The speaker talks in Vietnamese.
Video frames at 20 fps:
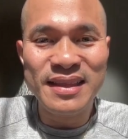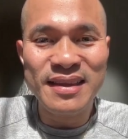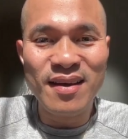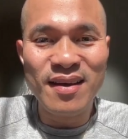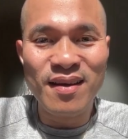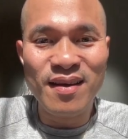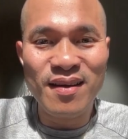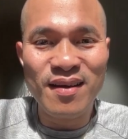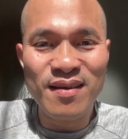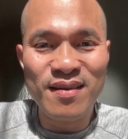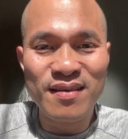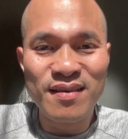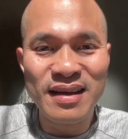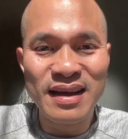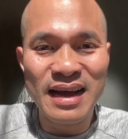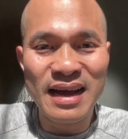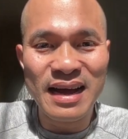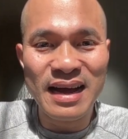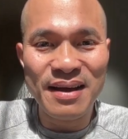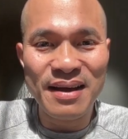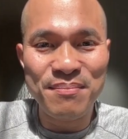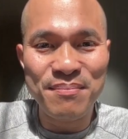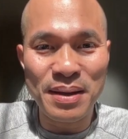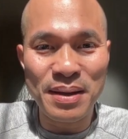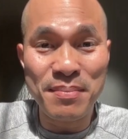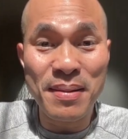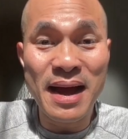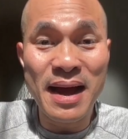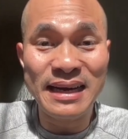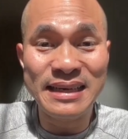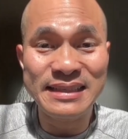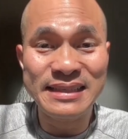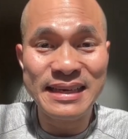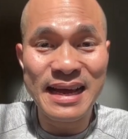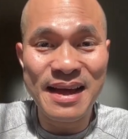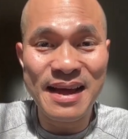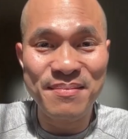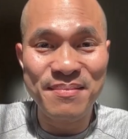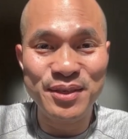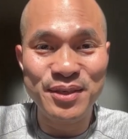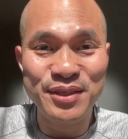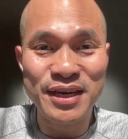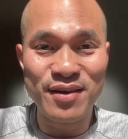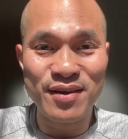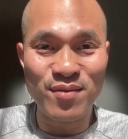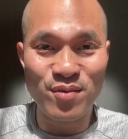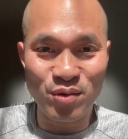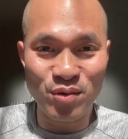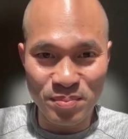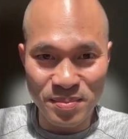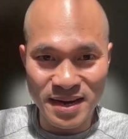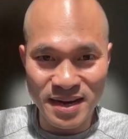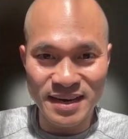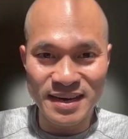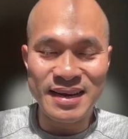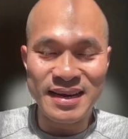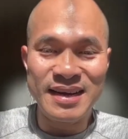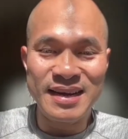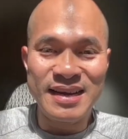cho cả mấy bạn xem channel của mình.